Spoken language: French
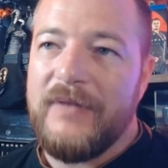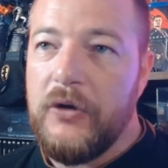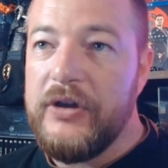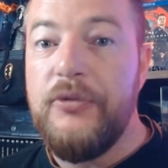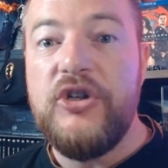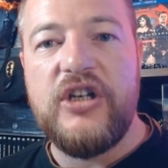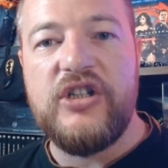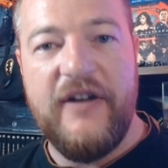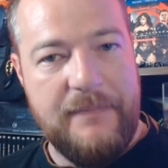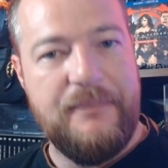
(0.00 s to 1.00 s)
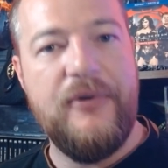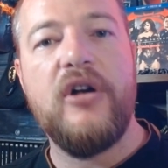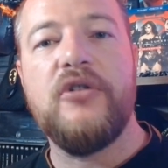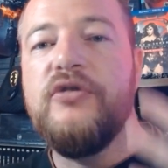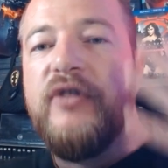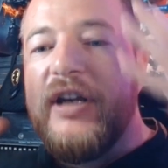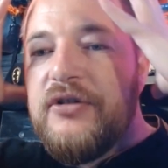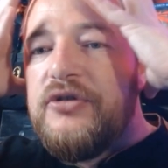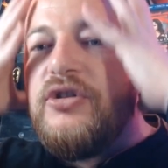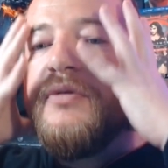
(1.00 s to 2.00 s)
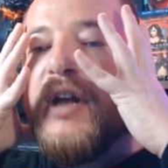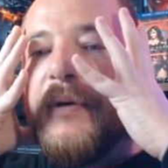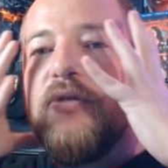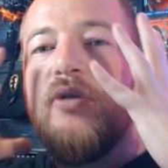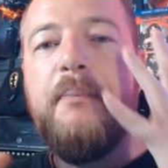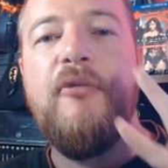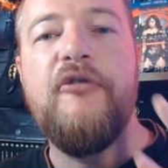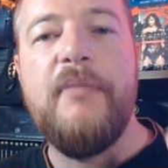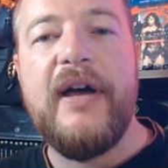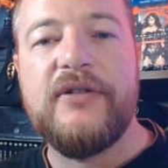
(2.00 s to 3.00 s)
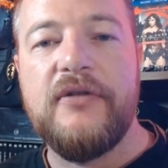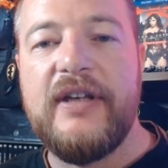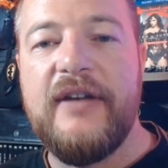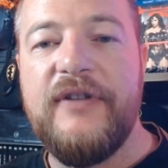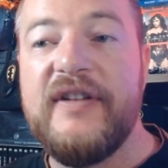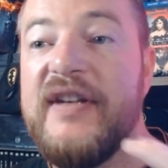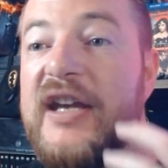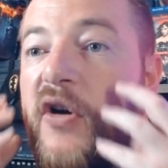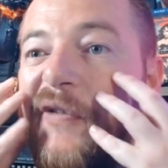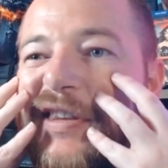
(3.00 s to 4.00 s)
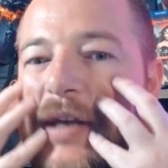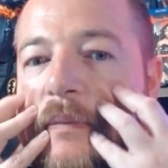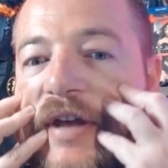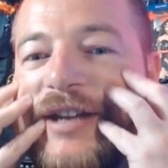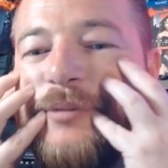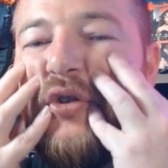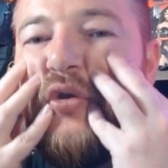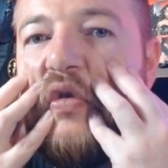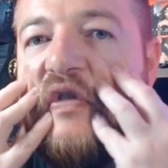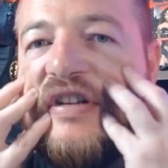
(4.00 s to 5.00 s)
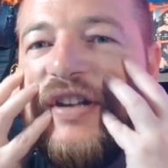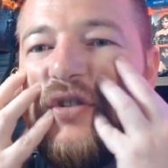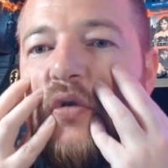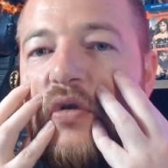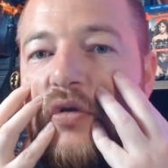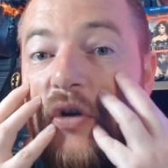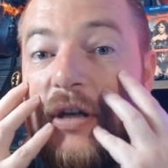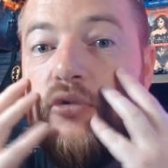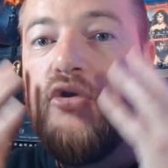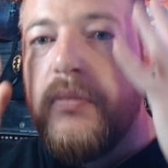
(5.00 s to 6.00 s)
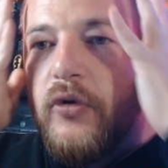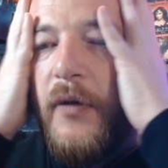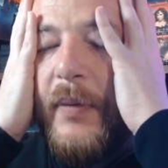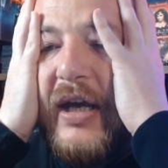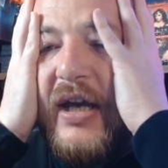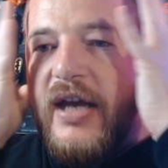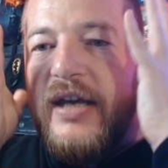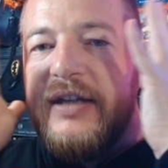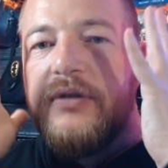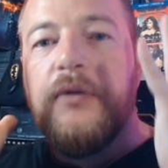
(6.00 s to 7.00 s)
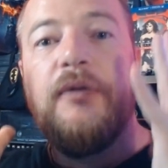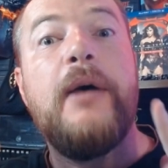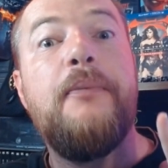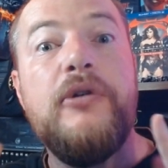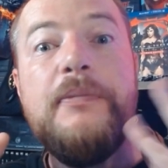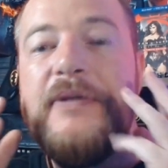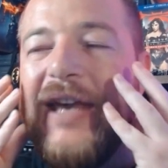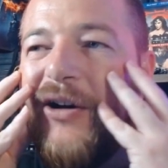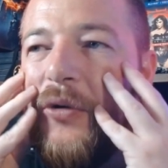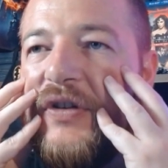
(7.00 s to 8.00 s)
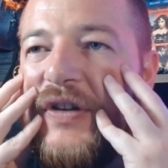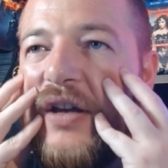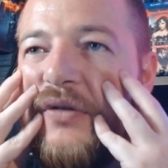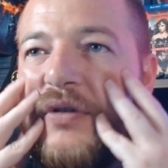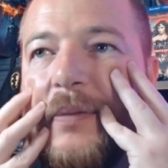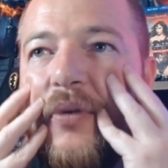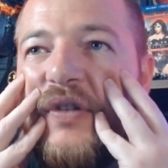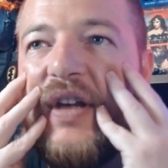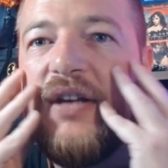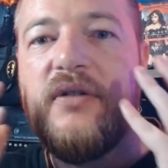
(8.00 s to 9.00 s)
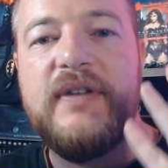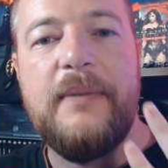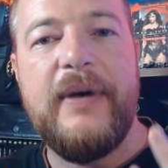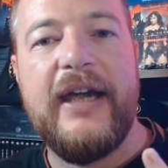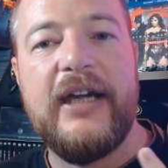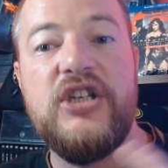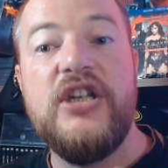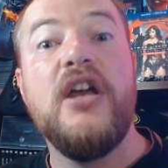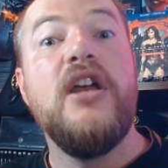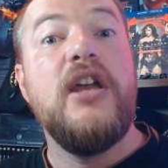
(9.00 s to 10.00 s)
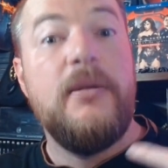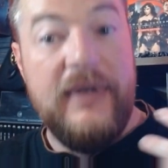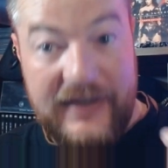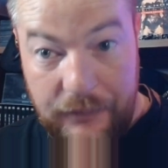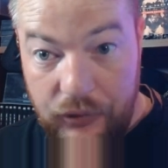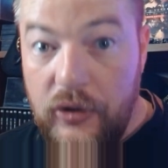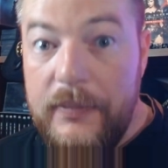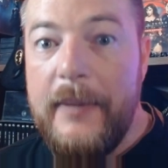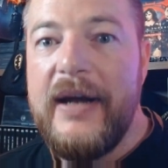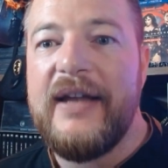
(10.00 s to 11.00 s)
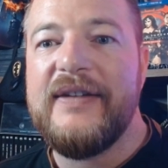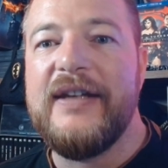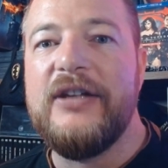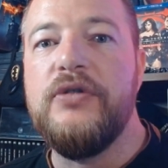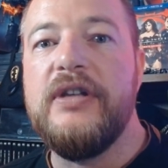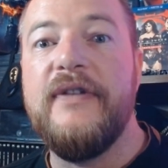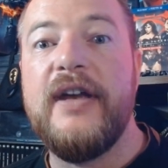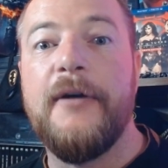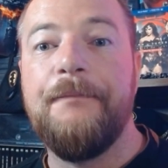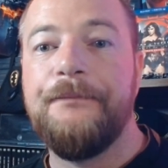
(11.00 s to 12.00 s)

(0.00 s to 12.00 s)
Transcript: au début, j'avais peur quand tu vois les costumes, on a présent un pauvre masque qui est fixé. Et non, en fait, il y a bien l'expression du visage quand, ils il bouge. Bon, après, ils sont faits un peu de pierre aussi, hein, donc c'est pour ça que ça paraît rigide. Mais c'est plutôt pas mal, hein, cet univers.